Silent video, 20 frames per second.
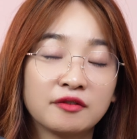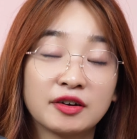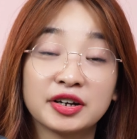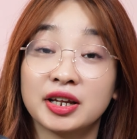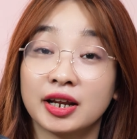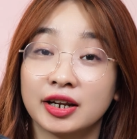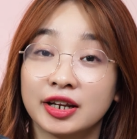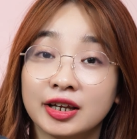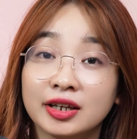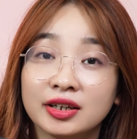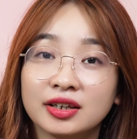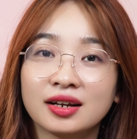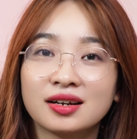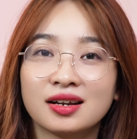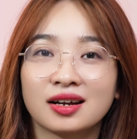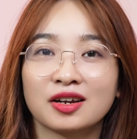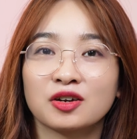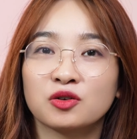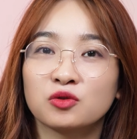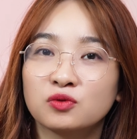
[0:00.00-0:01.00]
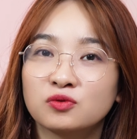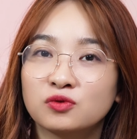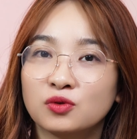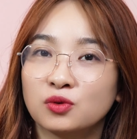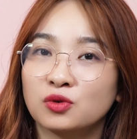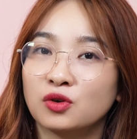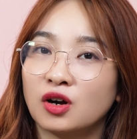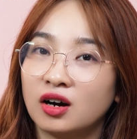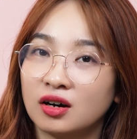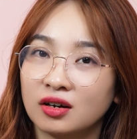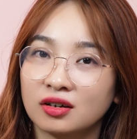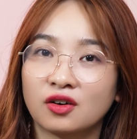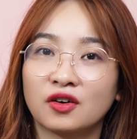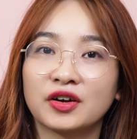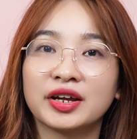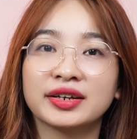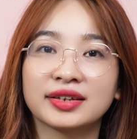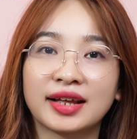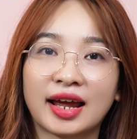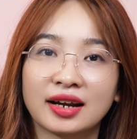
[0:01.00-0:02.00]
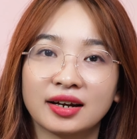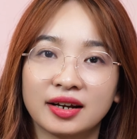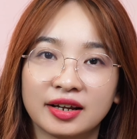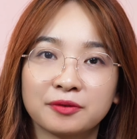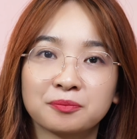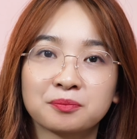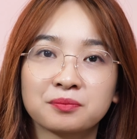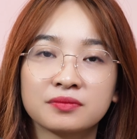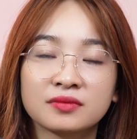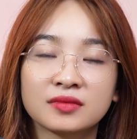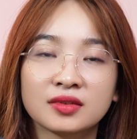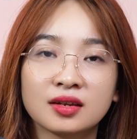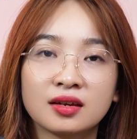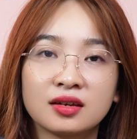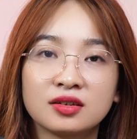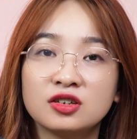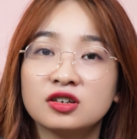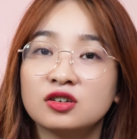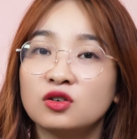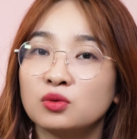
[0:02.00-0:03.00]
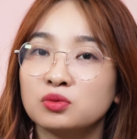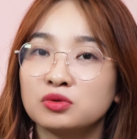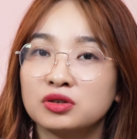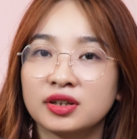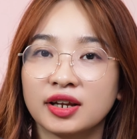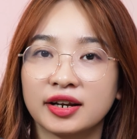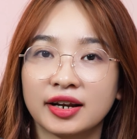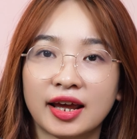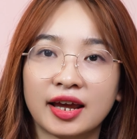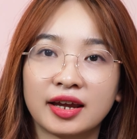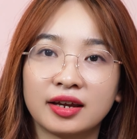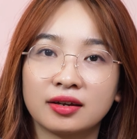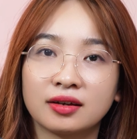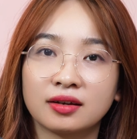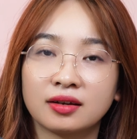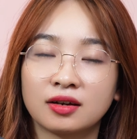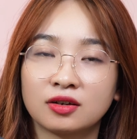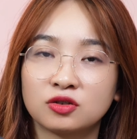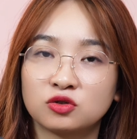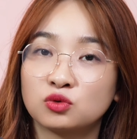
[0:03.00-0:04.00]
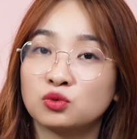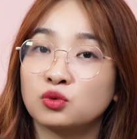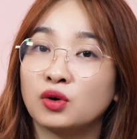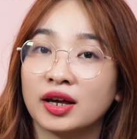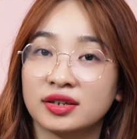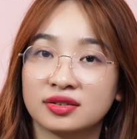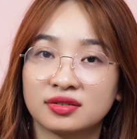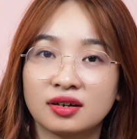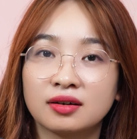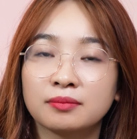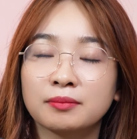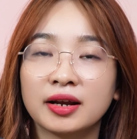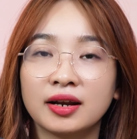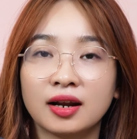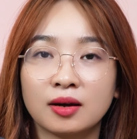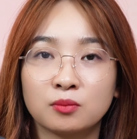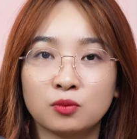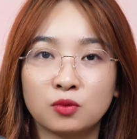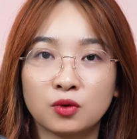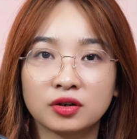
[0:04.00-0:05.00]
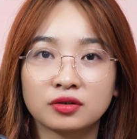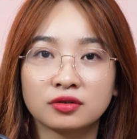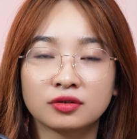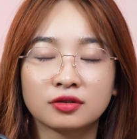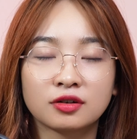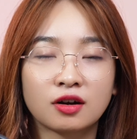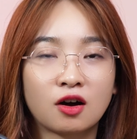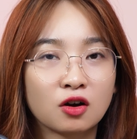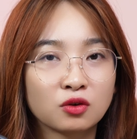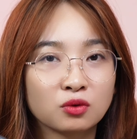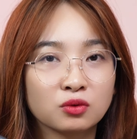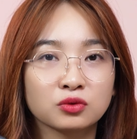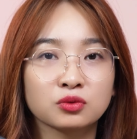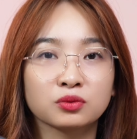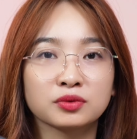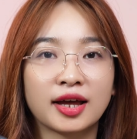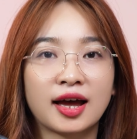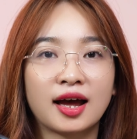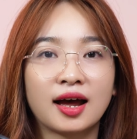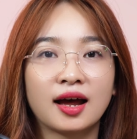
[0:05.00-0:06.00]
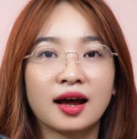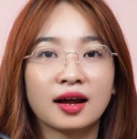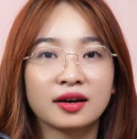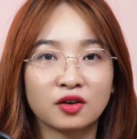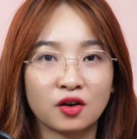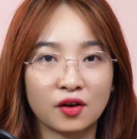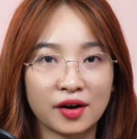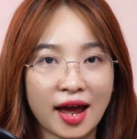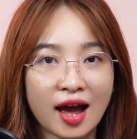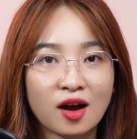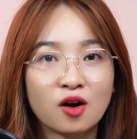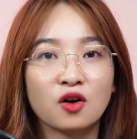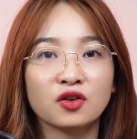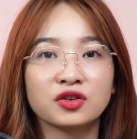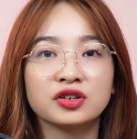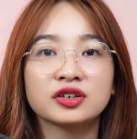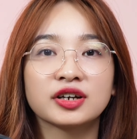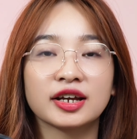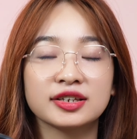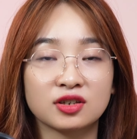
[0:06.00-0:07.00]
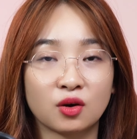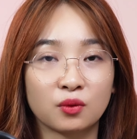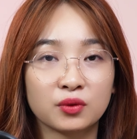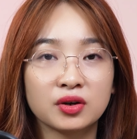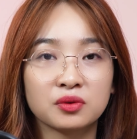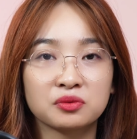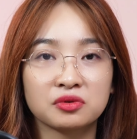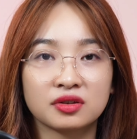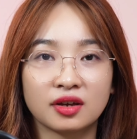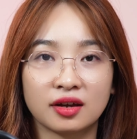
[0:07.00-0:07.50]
và điển hình nhất là cái núm vú nó hơi có hình thành lên những lúc như thế này dù là sớm hay là muộn con của chúng ta nó đã có những cái dấu hiệu như